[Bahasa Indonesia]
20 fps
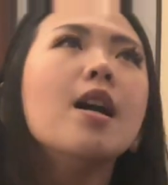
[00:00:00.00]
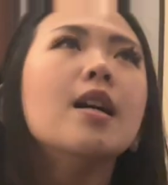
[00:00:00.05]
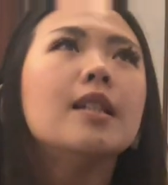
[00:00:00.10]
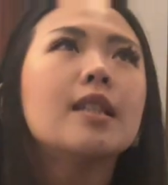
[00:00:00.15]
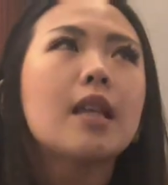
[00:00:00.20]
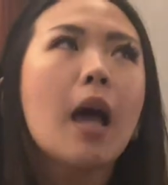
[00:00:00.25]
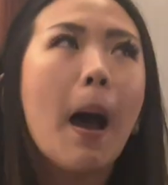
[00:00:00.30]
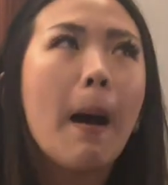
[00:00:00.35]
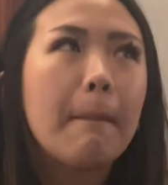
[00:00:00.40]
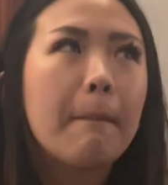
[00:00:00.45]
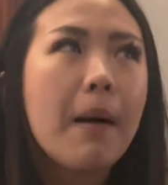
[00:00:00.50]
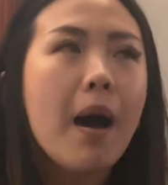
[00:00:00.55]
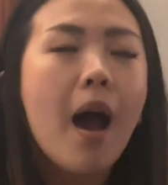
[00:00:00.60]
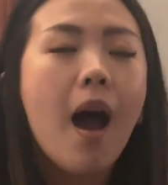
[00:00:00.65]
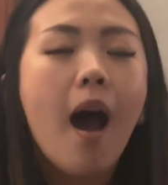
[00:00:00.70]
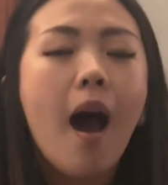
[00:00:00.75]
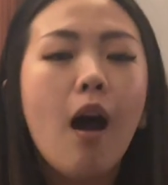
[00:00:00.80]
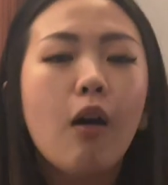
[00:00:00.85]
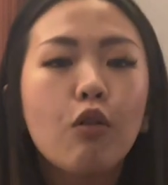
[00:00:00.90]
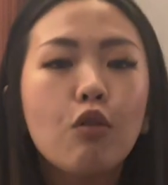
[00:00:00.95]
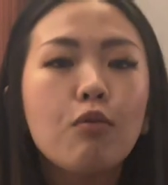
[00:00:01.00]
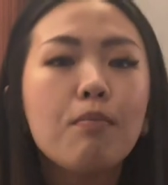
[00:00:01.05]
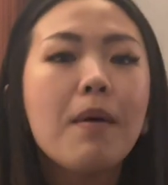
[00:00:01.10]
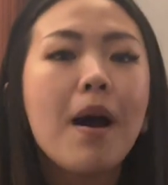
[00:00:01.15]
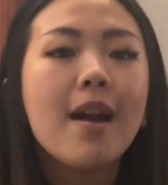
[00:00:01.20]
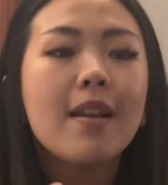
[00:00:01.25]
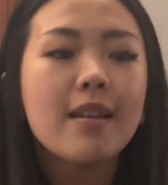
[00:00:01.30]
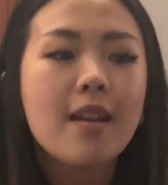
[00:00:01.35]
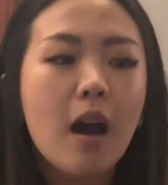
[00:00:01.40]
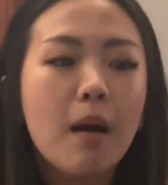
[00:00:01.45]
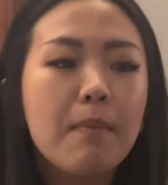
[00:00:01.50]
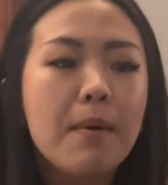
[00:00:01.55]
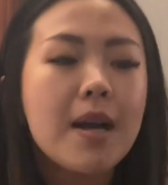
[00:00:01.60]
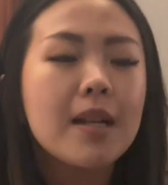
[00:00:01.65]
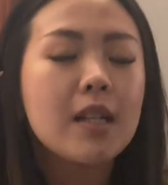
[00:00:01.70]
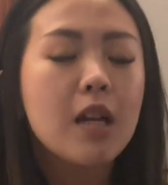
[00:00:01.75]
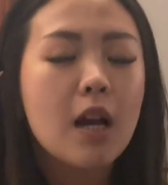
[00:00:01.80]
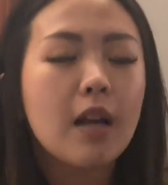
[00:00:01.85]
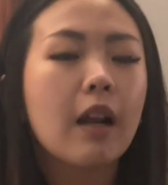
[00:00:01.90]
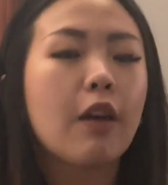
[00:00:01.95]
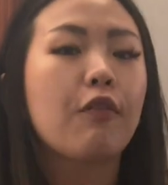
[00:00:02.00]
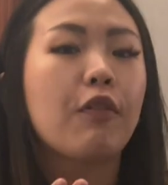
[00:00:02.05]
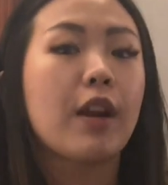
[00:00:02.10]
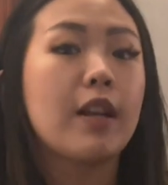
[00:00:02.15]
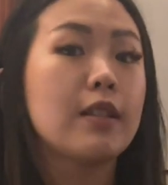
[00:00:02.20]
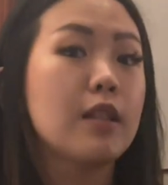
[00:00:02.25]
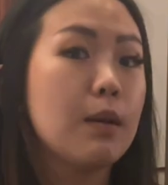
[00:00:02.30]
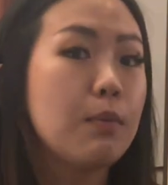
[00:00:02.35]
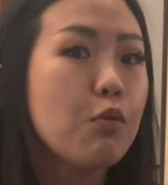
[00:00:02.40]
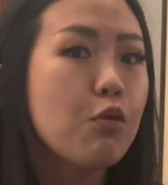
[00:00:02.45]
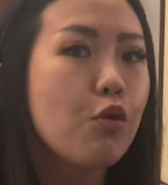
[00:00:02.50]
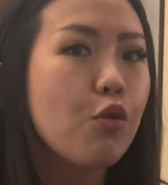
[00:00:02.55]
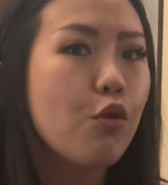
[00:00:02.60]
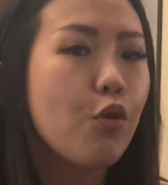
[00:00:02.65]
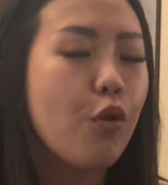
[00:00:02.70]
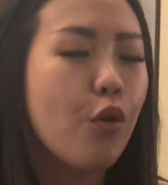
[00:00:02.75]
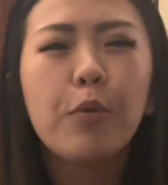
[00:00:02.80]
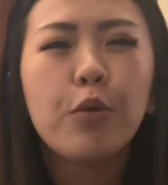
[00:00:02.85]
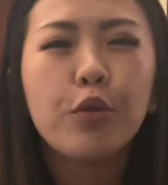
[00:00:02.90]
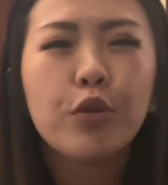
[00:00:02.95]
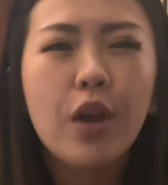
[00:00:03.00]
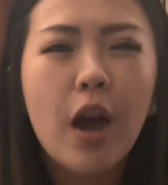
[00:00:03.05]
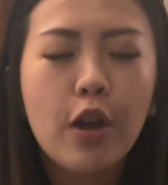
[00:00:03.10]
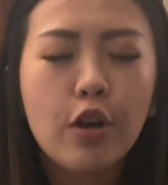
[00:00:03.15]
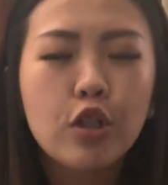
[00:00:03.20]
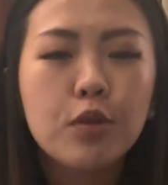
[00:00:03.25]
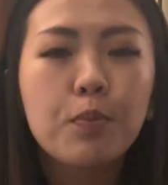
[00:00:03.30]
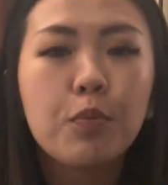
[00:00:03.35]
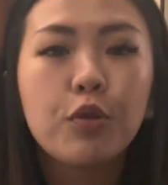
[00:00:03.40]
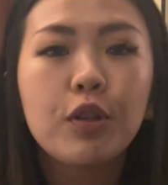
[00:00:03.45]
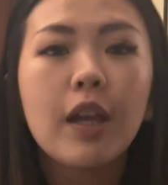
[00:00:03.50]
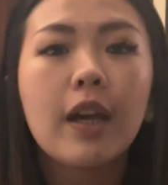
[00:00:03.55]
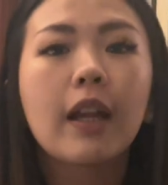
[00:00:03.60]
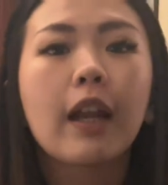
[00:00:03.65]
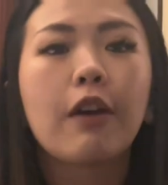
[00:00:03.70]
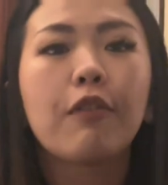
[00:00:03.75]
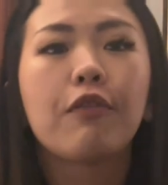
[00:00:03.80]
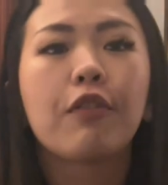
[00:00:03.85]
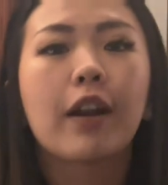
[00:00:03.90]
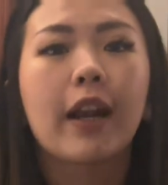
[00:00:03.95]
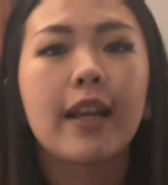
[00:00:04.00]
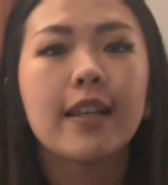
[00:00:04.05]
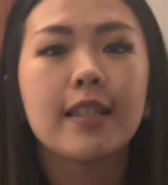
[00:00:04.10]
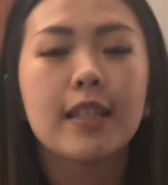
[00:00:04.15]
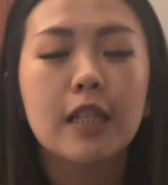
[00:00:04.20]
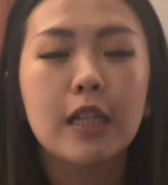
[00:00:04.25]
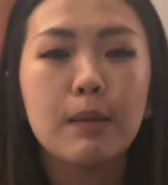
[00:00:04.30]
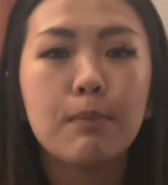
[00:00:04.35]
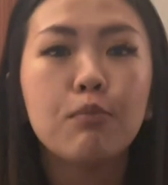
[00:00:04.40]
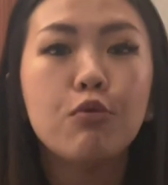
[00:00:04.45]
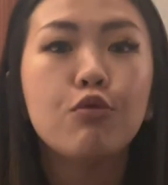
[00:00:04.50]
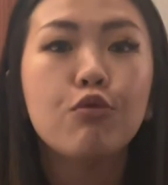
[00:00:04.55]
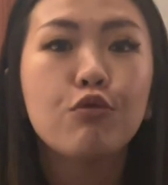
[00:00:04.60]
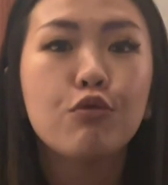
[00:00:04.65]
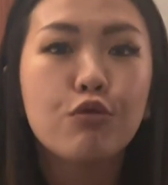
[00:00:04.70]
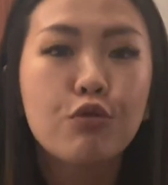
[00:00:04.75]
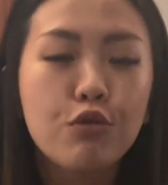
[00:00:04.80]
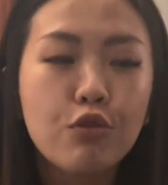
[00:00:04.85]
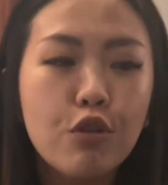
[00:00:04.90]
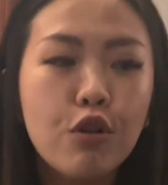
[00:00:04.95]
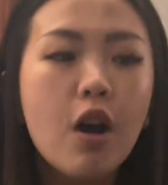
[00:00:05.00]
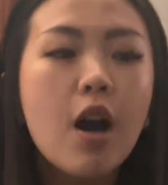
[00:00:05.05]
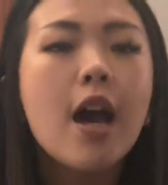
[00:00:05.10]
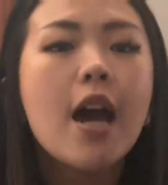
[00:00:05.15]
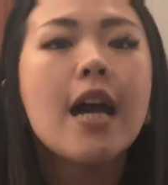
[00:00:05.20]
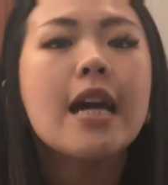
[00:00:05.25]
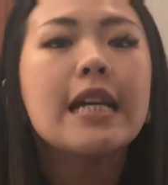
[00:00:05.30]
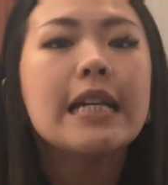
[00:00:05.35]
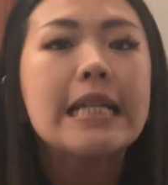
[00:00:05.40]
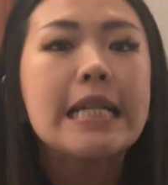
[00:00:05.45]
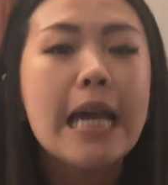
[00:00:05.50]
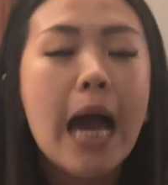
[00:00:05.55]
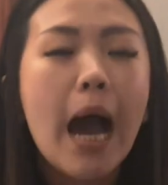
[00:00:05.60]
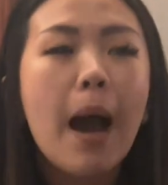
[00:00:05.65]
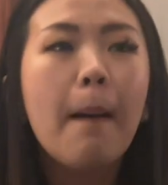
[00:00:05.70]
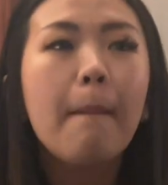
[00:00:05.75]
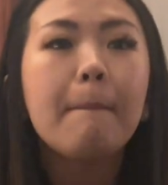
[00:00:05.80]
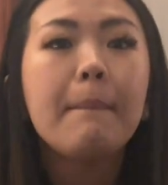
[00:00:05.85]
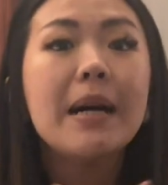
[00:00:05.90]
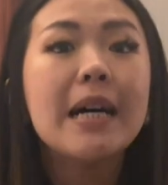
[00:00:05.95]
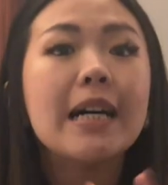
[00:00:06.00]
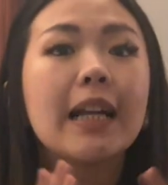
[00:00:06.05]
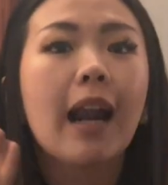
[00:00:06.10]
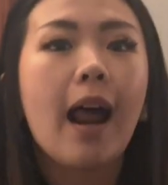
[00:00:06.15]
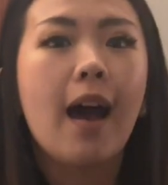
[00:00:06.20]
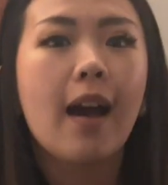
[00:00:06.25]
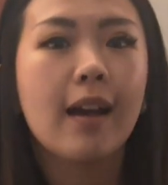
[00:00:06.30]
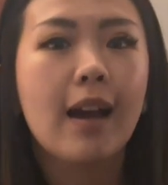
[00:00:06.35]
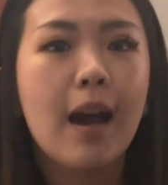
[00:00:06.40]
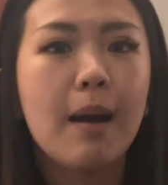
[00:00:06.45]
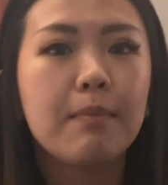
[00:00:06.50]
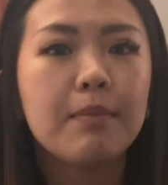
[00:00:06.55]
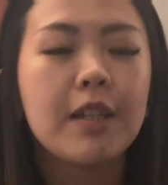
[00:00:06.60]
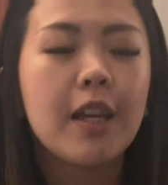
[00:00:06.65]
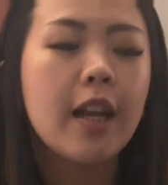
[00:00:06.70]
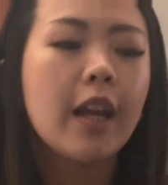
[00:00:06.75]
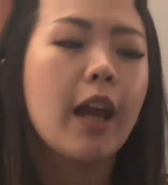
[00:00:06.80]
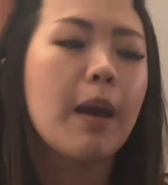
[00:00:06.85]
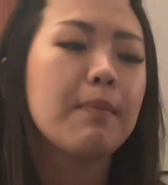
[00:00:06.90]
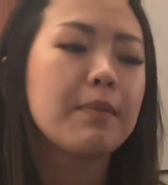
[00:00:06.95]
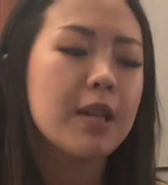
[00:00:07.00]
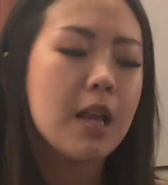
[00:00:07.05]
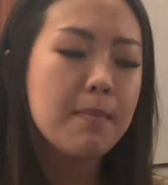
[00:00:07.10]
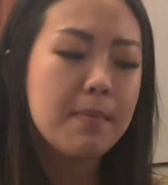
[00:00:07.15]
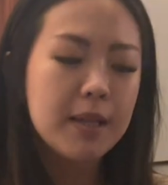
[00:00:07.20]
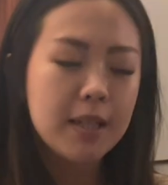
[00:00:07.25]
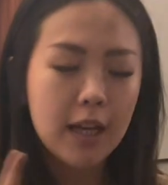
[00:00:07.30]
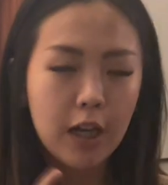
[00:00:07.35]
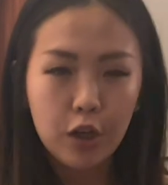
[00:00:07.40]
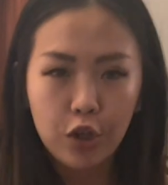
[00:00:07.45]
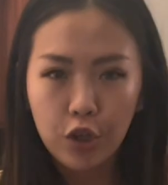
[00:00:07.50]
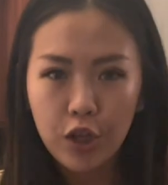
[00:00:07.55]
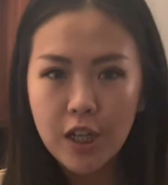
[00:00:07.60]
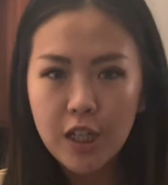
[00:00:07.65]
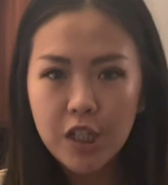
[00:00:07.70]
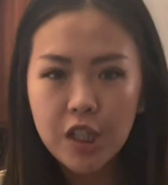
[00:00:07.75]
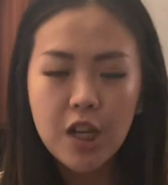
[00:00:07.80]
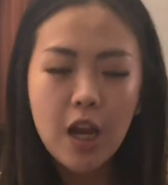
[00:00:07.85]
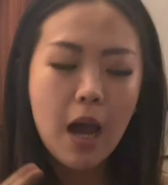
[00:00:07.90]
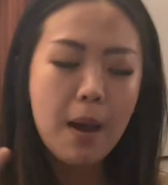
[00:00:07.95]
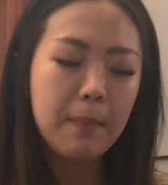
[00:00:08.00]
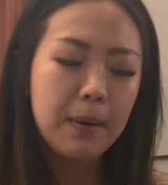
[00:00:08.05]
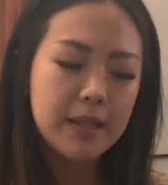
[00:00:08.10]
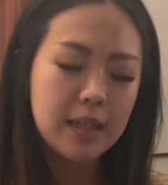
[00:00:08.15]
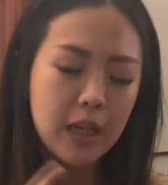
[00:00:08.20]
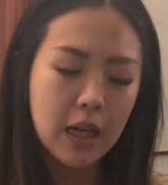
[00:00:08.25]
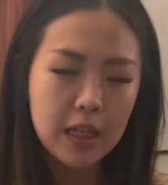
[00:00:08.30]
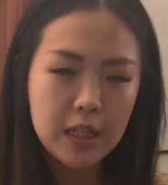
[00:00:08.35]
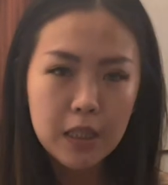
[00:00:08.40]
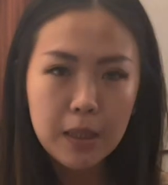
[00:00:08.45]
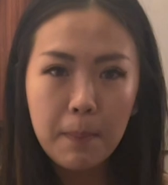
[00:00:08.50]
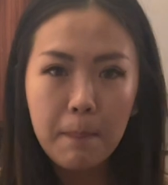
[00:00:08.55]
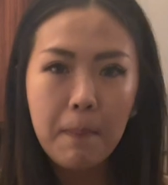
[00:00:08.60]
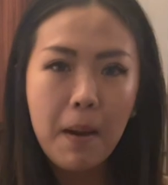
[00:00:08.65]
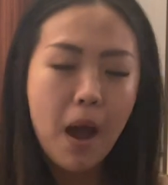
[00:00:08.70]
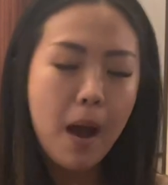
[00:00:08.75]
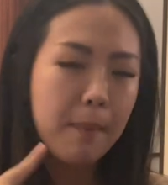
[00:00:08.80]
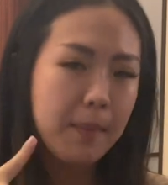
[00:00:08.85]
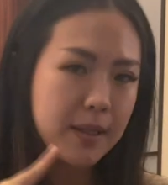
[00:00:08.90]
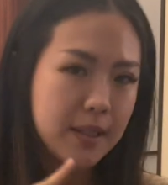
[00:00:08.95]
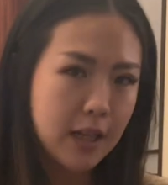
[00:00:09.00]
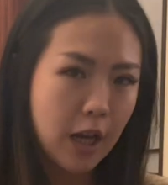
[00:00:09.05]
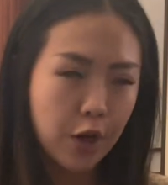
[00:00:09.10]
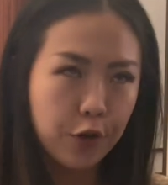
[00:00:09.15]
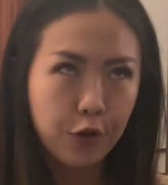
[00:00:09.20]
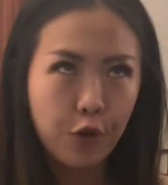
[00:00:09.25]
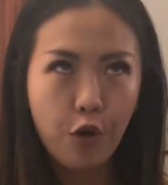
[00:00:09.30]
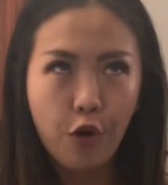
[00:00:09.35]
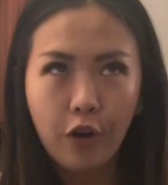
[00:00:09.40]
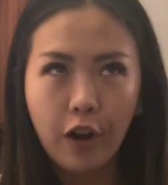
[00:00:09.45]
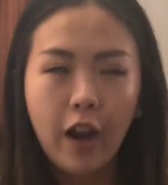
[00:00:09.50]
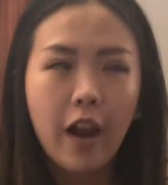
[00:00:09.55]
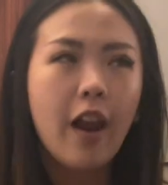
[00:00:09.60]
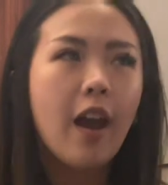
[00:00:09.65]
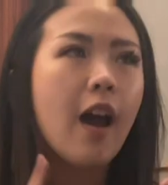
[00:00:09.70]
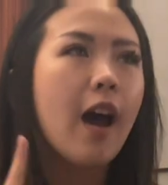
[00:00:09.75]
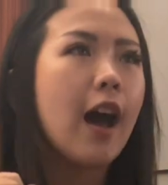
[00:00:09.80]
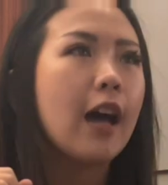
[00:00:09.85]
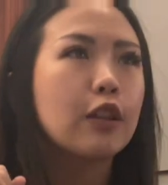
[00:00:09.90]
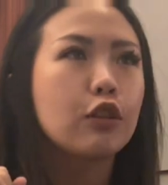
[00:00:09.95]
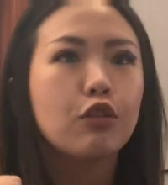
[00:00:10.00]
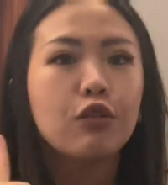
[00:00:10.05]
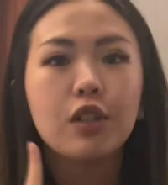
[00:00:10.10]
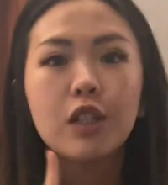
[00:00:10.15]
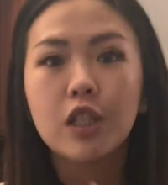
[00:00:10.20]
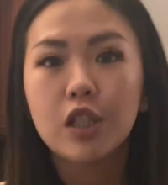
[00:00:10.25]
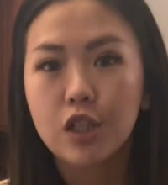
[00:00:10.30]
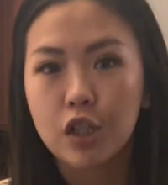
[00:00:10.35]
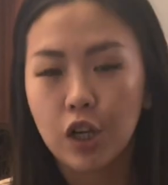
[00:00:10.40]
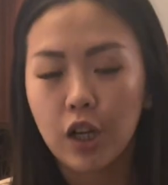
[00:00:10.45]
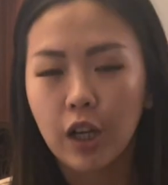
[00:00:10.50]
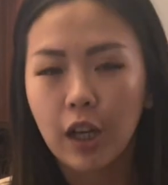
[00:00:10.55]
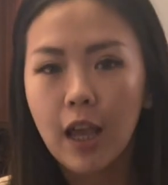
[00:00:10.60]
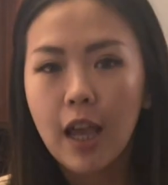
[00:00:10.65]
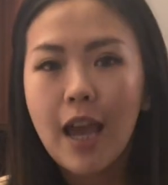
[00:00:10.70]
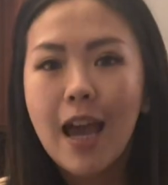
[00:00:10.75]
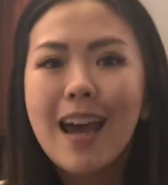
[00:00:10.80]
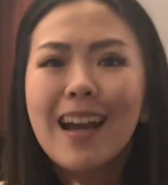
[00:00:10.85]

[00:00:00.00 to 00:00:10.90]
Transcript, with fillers: Sama aku banyak baca referensi buku. Punya, harus punya referensi referensi buku yang beragam. Jadi kayak misalnya masakan Indonesia, masakan Jepang, masakan Korea atau dessert.